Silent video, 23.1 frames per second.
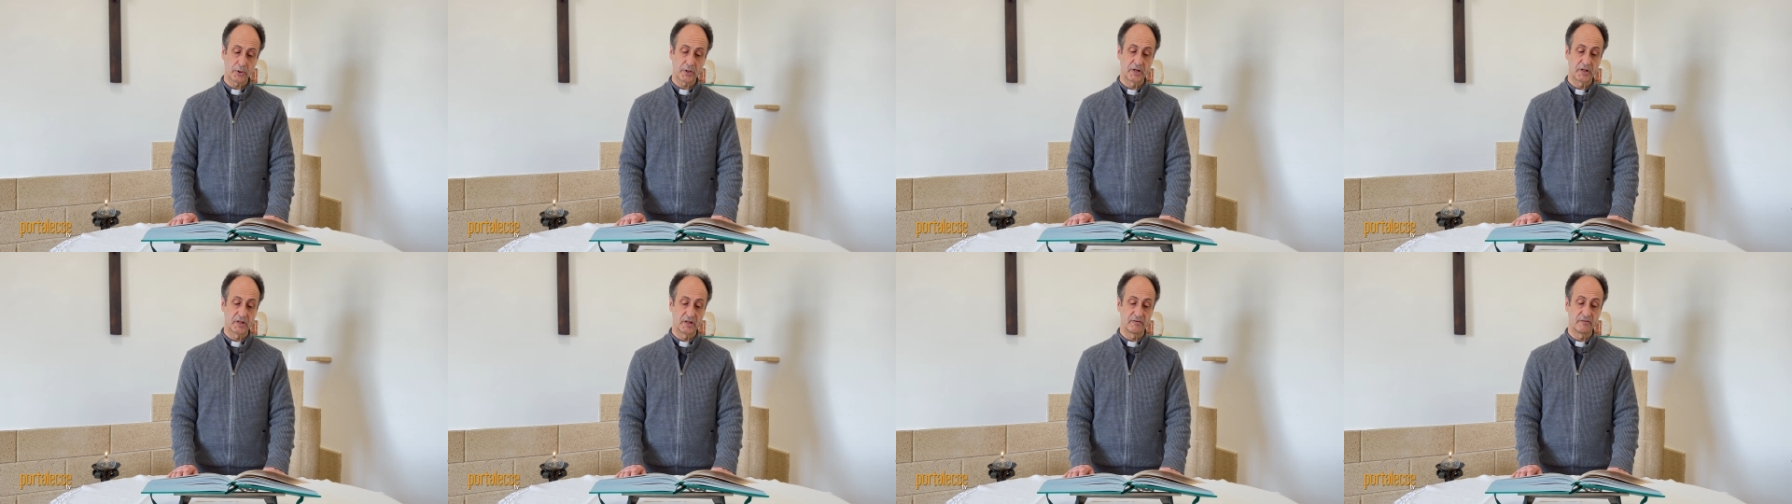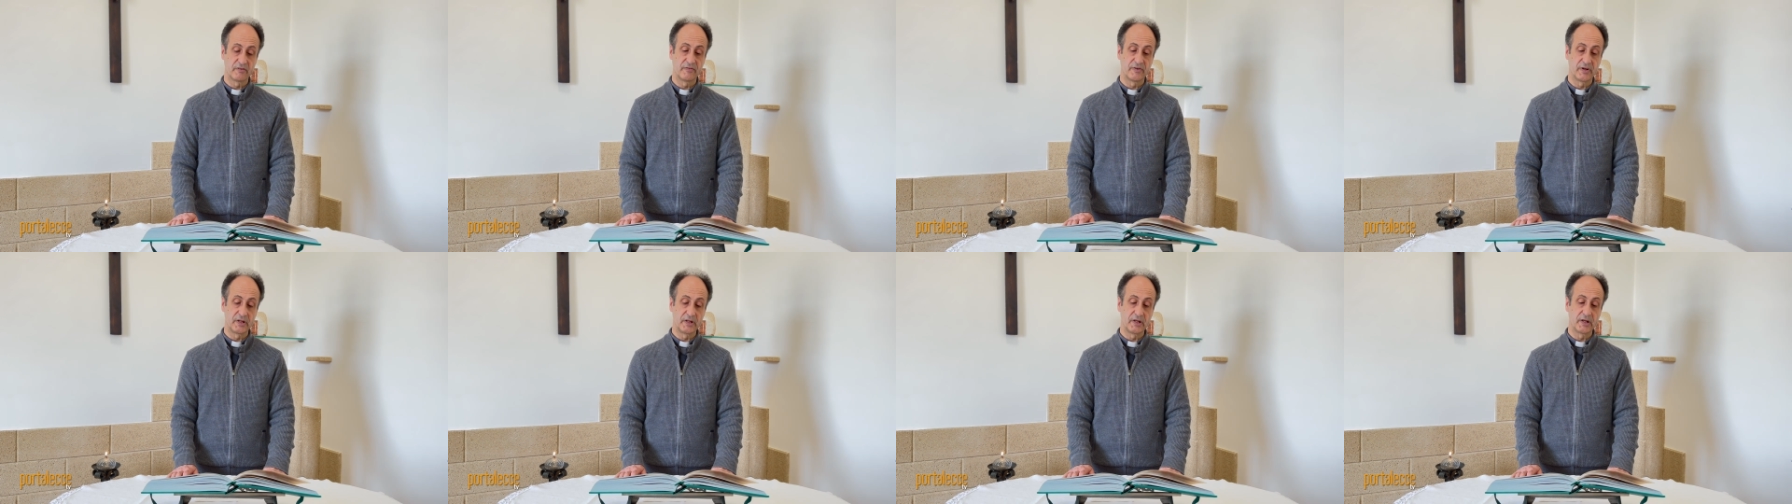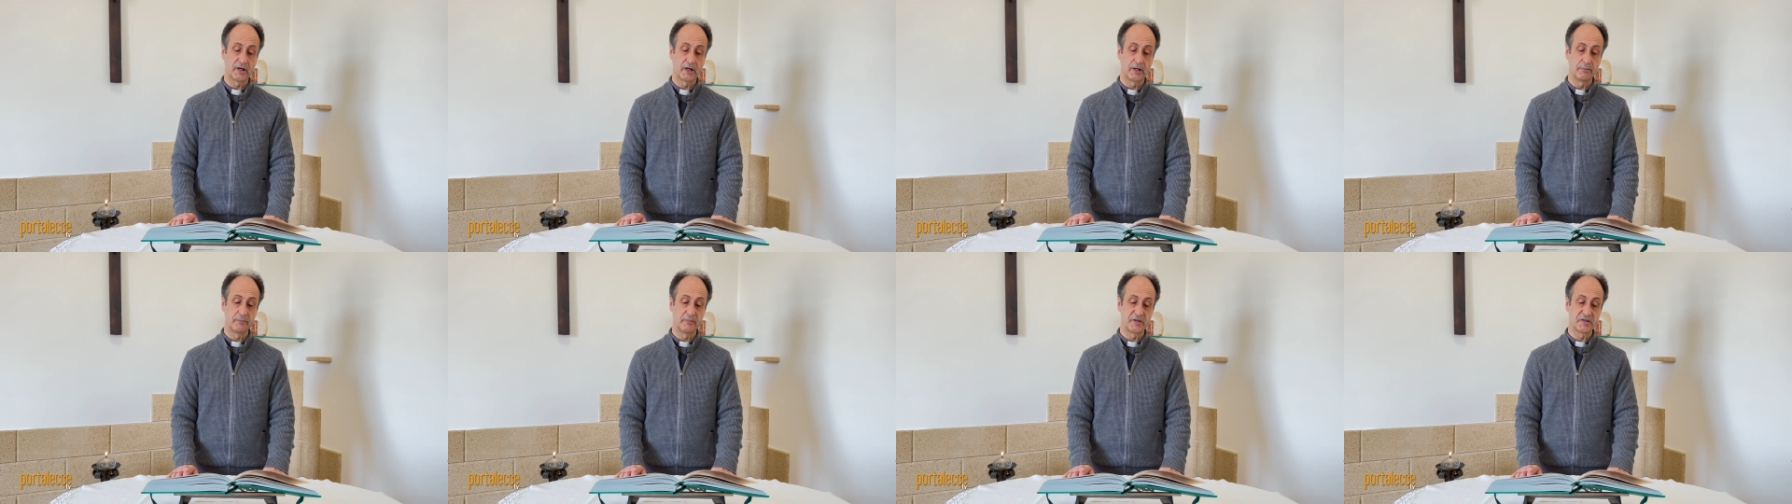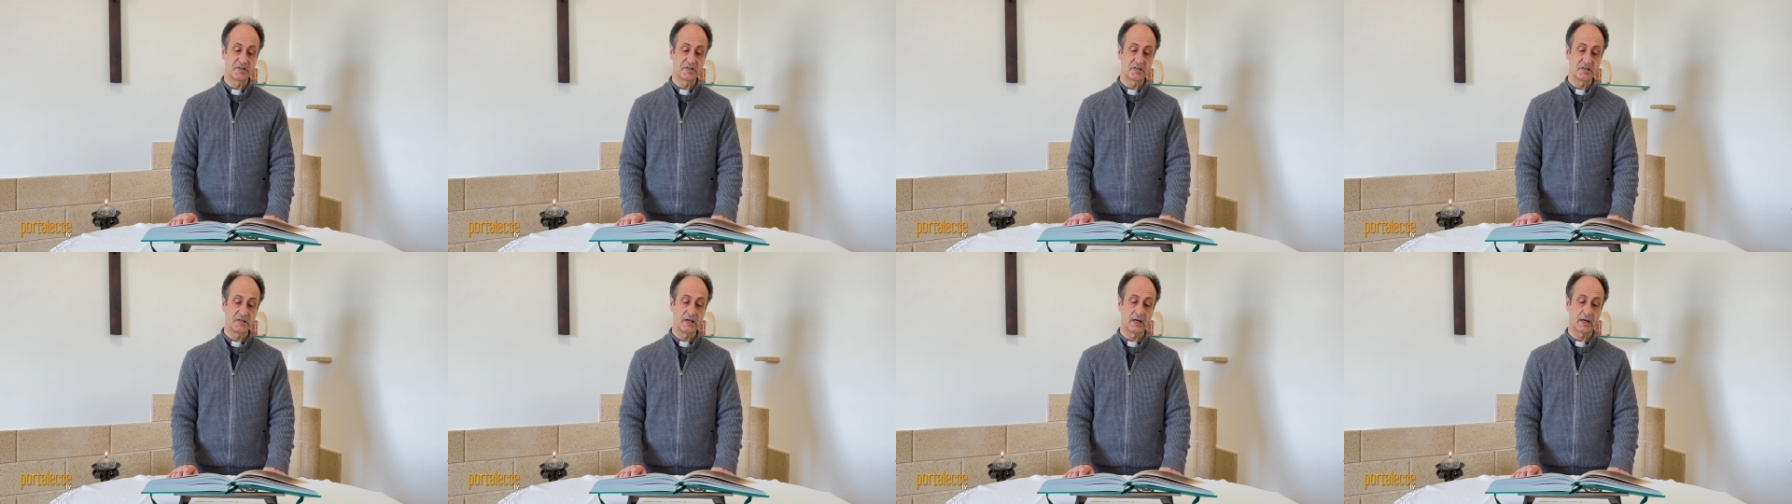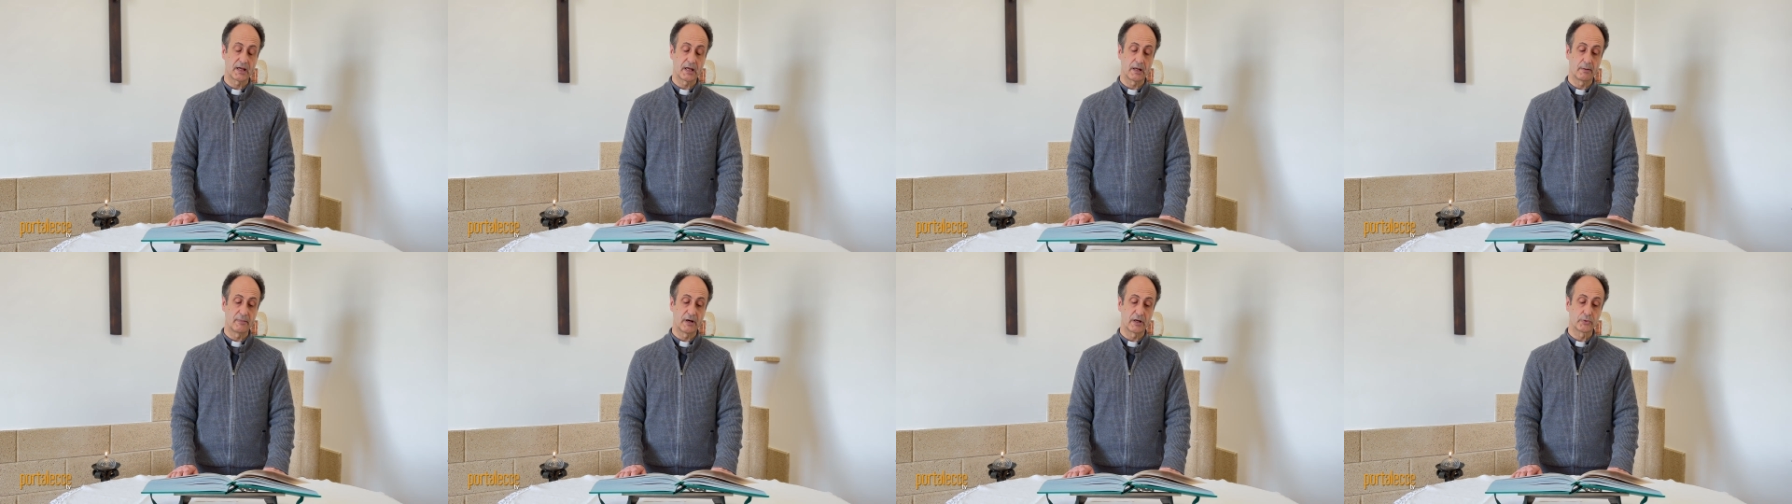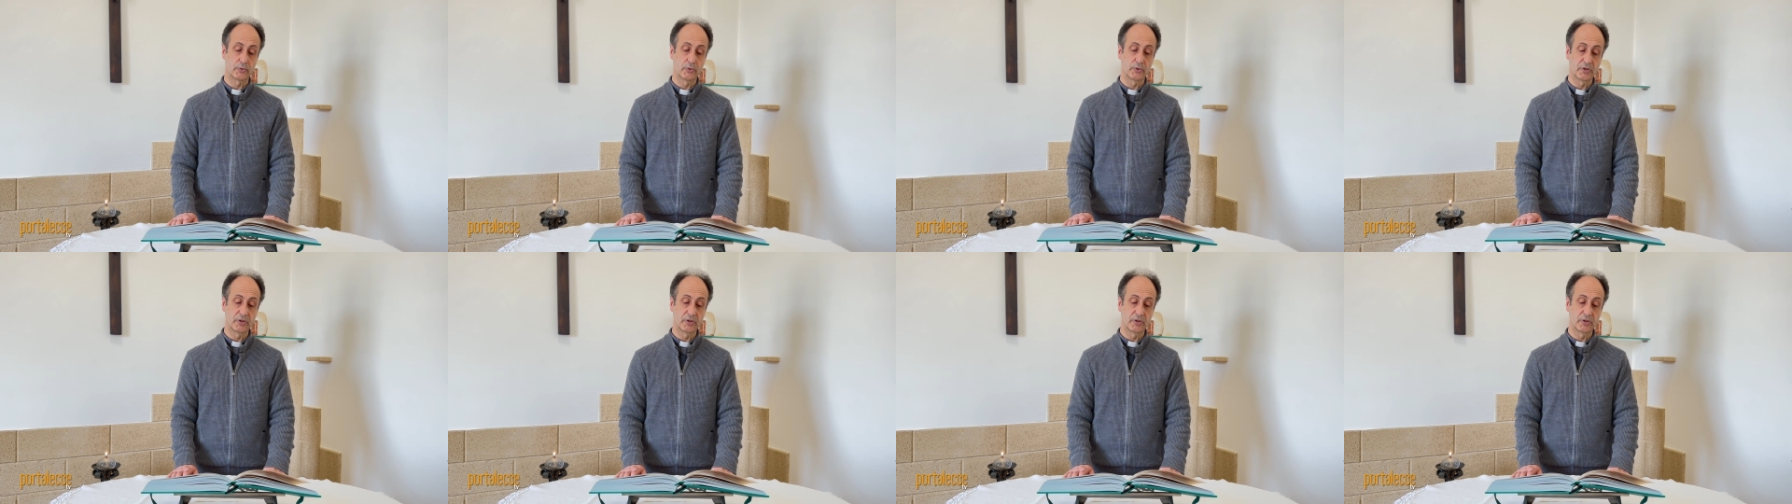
che deve venire il Messia chiamato